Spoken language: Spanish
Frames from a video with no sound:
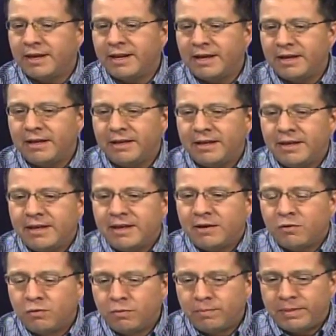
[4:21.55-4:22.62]
que era
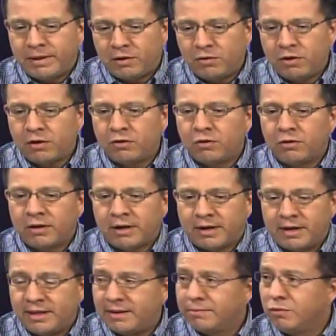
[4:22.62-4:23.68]
un periódico en
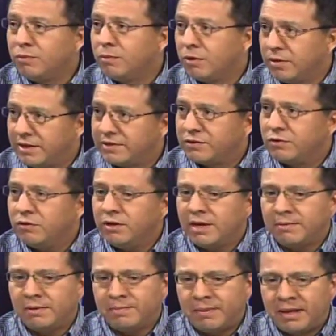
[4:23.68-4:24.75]
realidad muy modesto
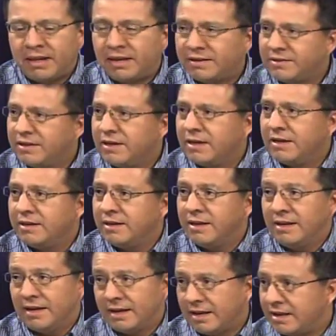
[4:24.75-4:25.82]
que mi padre hacía
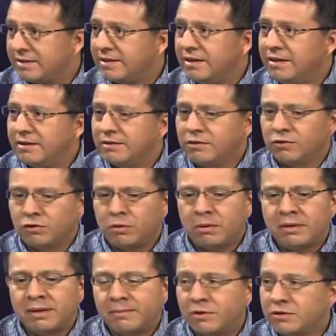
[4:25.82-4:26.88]
en la casa. Nosotros
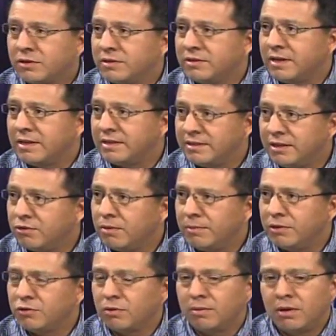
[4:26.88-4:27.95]
vivíamos en San Isidro,
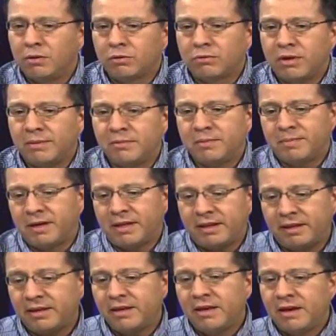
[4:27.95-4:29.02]
en Víctor Magurto. Mi
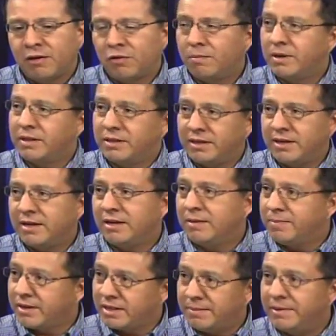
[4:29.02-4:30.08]
padre compartía el
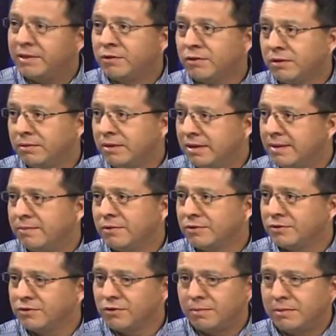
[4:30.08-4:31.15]
departamento donde
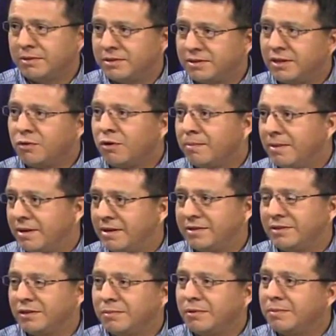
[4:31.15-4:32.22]
vivíamos con mis cinco
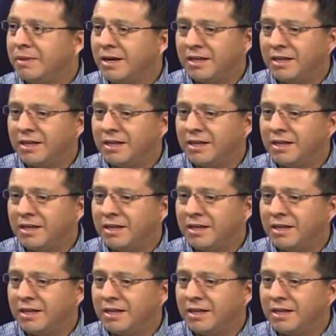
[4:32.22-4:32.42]
hermanas y mi mm.